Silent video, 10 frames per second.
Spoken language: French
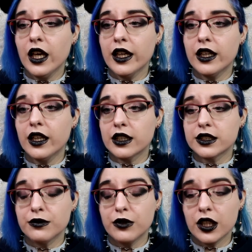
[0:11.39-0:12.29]
et à
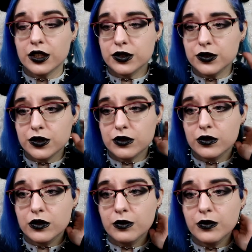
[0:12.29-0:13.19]
savoir
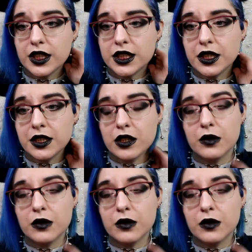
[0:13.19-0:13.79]
juste que moi j'ai